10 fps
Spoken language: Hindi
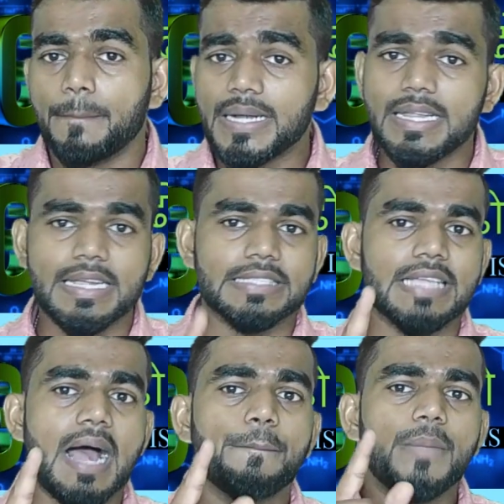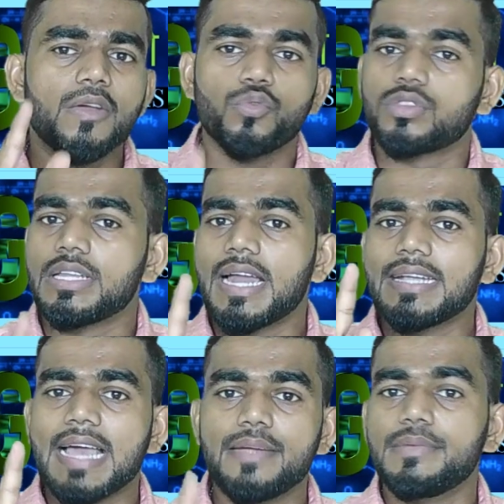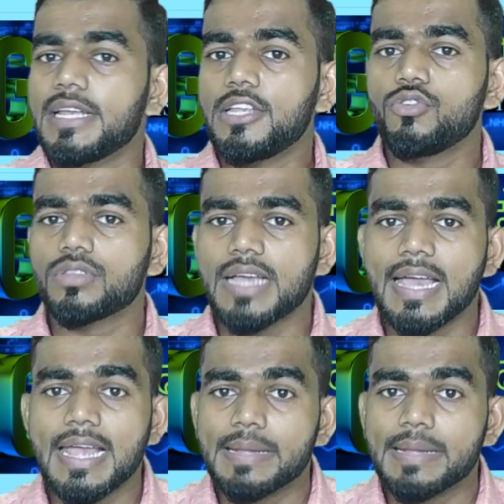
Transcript: बट एग्जाम में उतना टाइम नहीं होता है